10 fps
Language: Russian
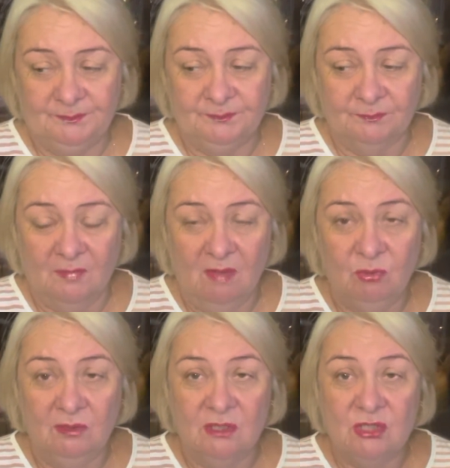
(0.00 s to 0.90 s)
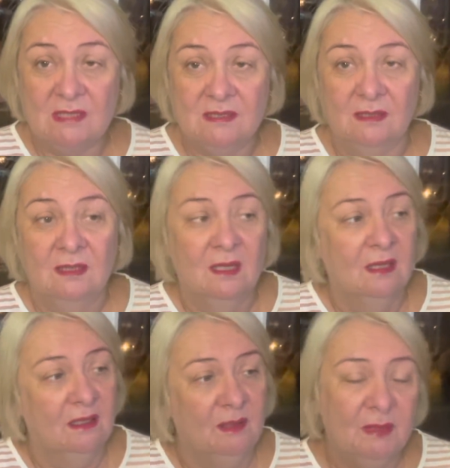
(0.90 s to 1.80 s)
довольно часто
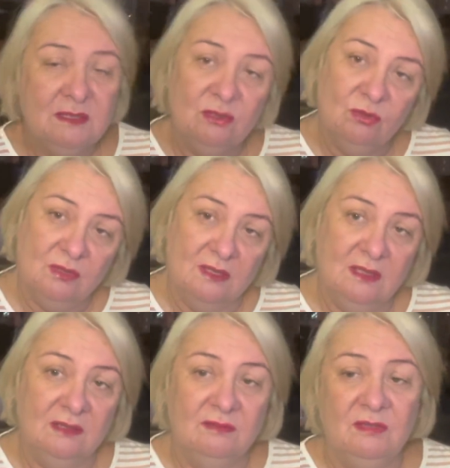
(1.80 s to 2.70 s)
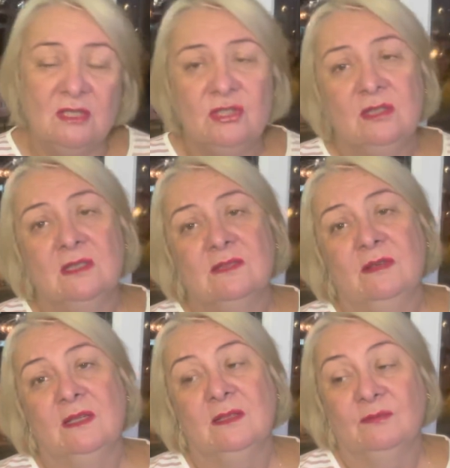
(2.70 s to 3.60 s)
ремонтирует какие-то вещи для
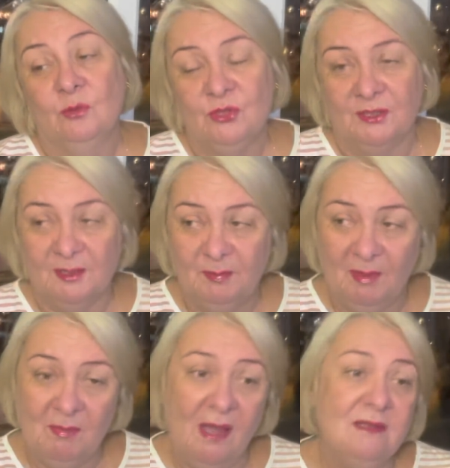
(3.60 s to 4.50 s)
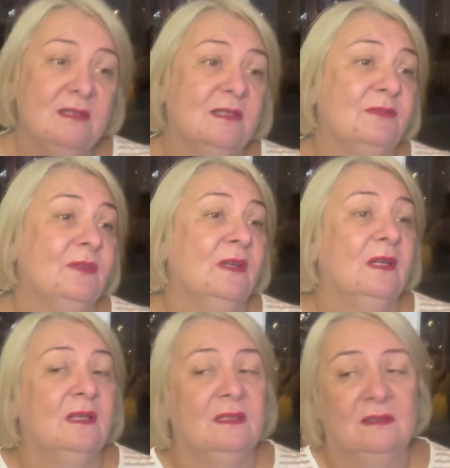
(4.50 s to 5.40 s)
своих внучатых племянников,
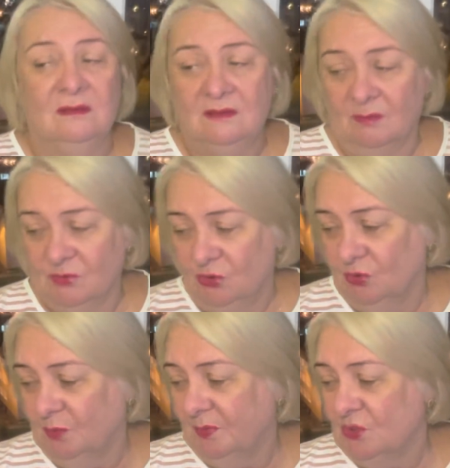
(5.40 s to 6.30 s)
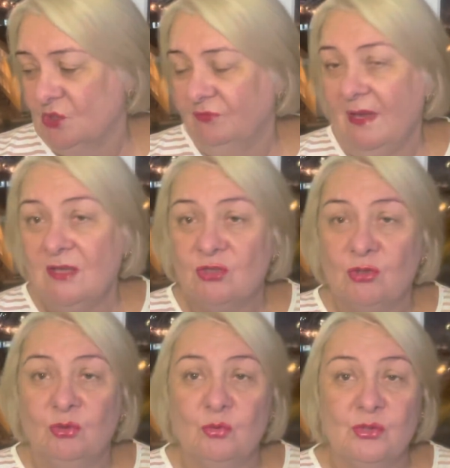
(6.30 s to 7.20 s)
э, там что-то подшивает,
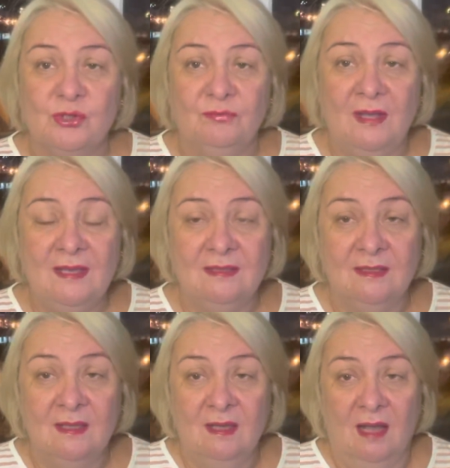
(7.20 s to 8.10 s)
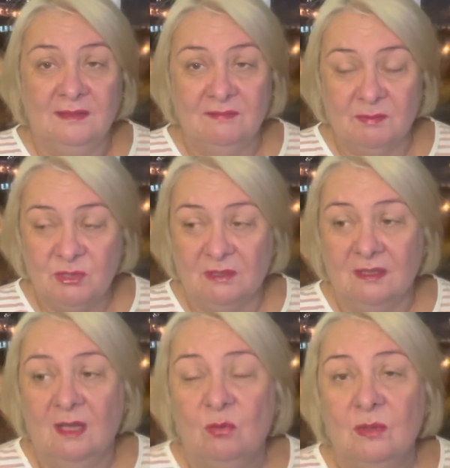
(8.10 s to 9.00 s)
что-то ушивает. Она вообще
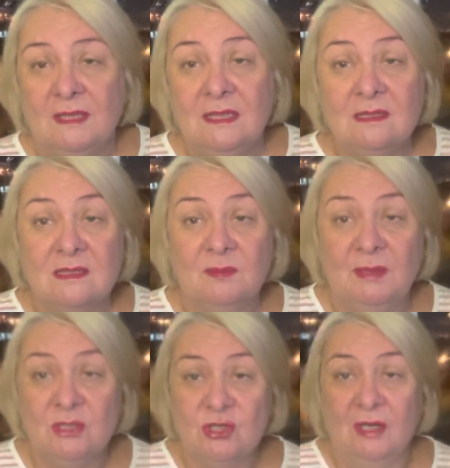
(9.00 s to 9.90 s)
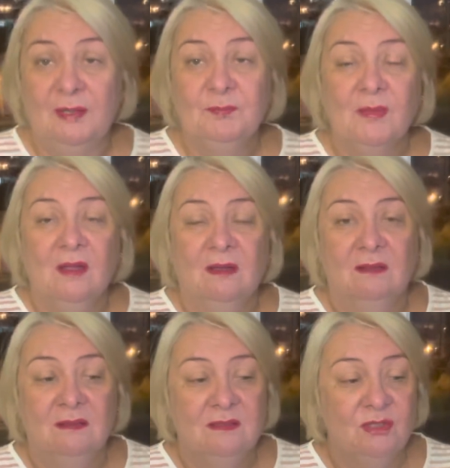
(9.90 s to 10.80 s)
такая рукодельница большая.
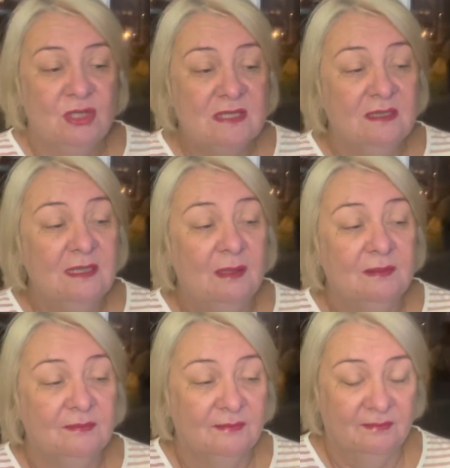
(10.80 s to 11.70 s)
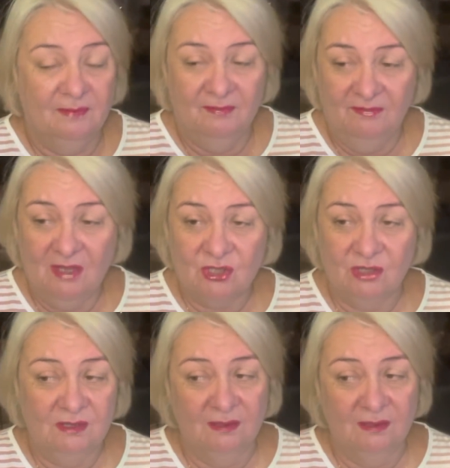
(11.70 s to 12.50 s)
Сейчас она вяжет